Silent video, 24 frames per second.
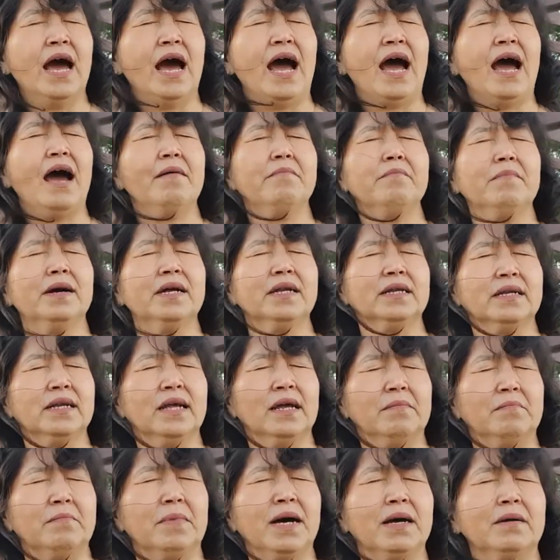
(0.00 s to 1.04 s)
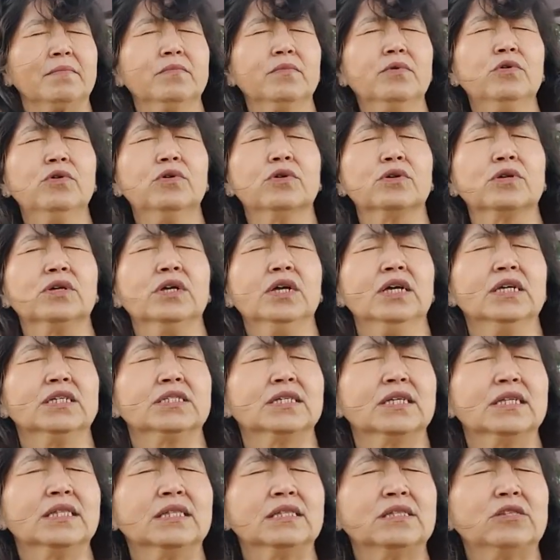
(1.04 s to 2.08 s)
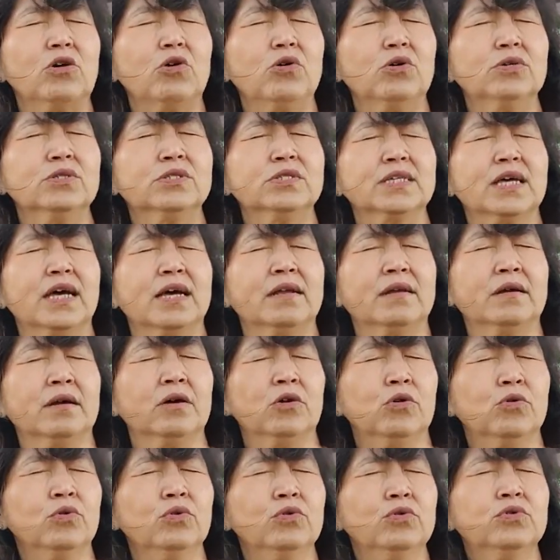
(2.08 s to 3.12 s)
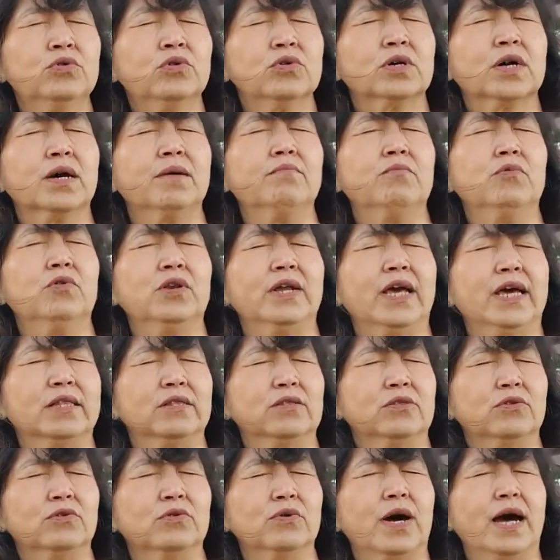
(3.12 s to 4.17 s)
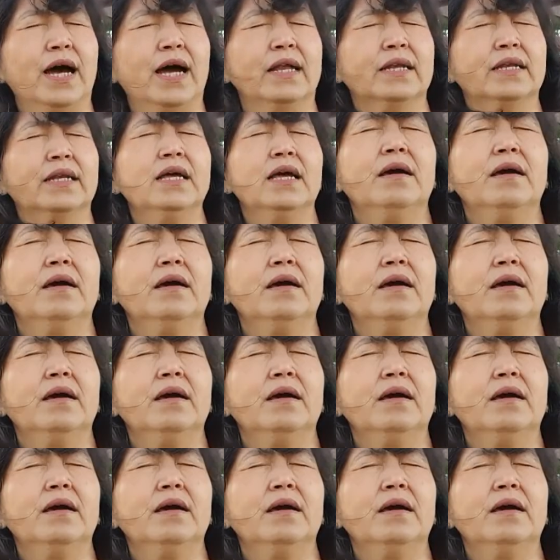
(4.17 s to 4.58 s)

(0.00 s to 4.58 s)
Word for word: aman, dan makmur, sentosa, untuk kemuliaan Tuhan.